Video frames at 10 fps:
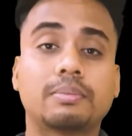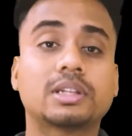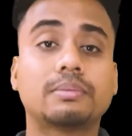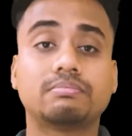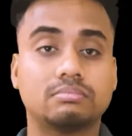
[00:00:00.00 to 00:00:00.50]

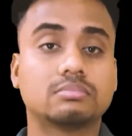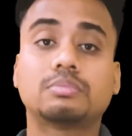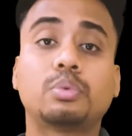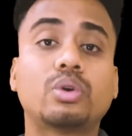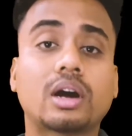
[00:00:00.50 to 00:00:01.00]
मतलब
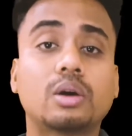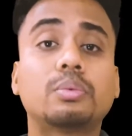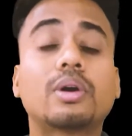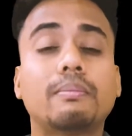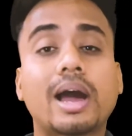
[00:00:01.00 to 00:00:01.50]
पूरा का
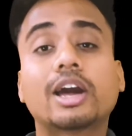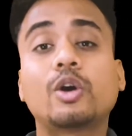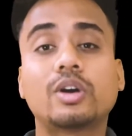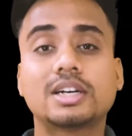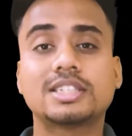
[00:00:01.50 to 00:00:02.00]
पूरा
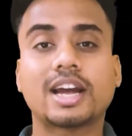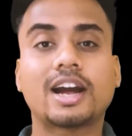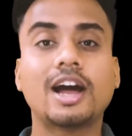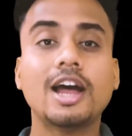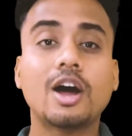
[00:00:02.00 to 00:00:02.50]
बैकग्राउंड हट
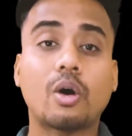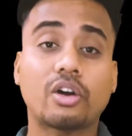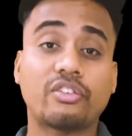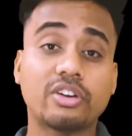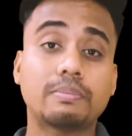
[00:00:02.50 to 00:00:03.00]
जाएगा
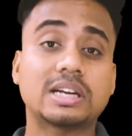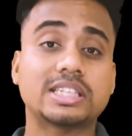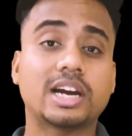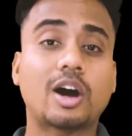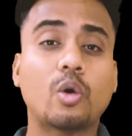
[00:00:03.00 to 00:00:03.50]
और फिर
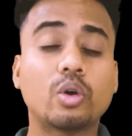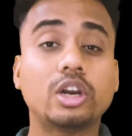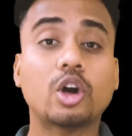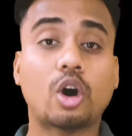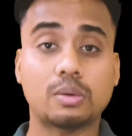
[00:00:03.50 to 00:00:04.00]
बचेगा
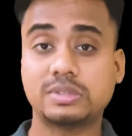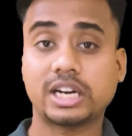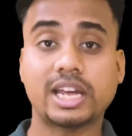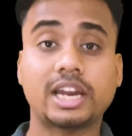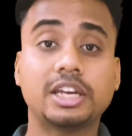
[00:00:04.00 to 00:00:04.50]
ओनली
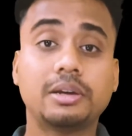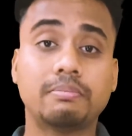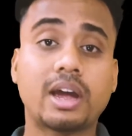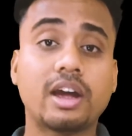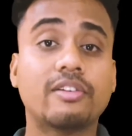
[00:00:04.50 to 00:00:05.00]
ऑब्जेक्ट यानी कि
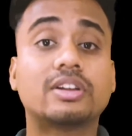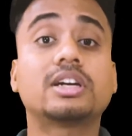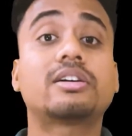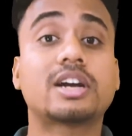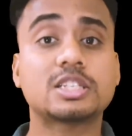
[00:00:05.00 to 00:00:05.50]
मैं विद अ
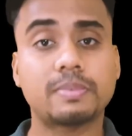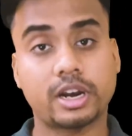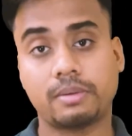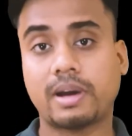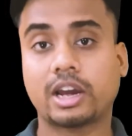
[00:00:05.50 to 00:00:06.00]

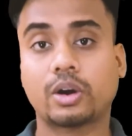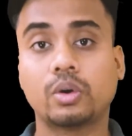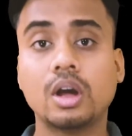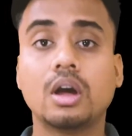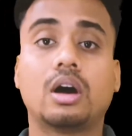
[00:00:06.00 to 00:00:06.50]
ट्रांसपेरेंट
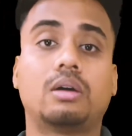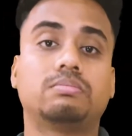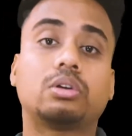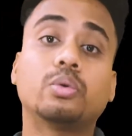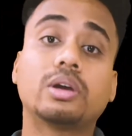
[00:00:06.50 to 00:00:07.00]
बैकग्राउंड
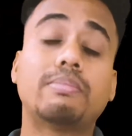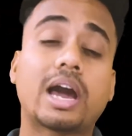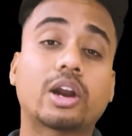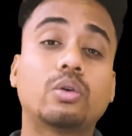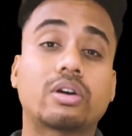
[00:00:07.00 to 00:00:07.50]
अब क्योंकि
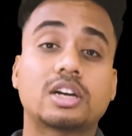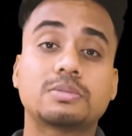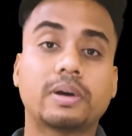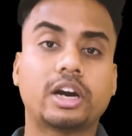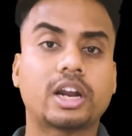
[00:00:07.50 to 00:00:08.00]
बैकग्राउंड
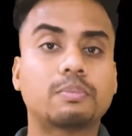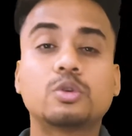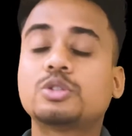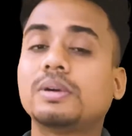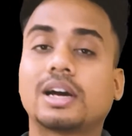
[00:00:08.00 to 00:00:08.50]
ट्रांसपेरेंट आप
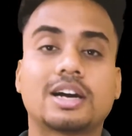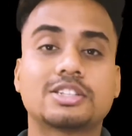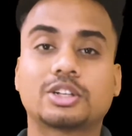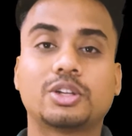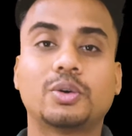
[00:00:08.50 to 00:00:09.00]
कुछ भी लगा
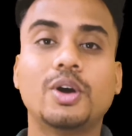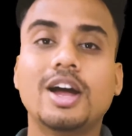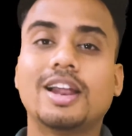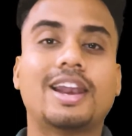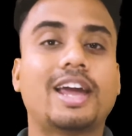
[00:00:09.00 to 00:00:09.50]
सकते हो
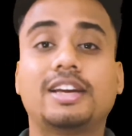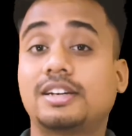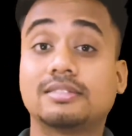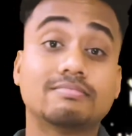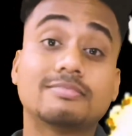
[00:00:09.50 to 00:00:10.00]

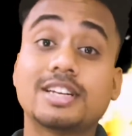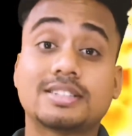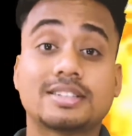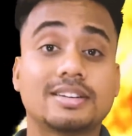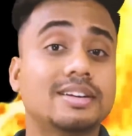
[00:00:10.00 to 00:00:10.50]
लाइक
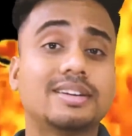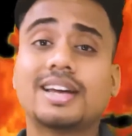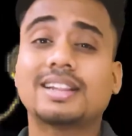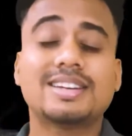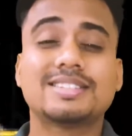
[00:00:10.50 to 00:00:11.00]
दिस
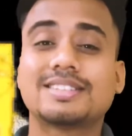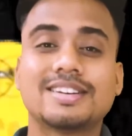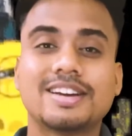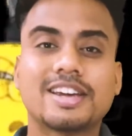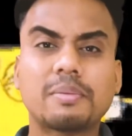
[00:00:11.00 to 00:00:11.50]
या दिस
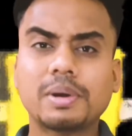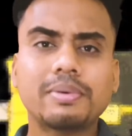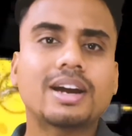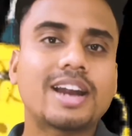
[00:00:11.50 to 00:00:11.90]
या मे बी एक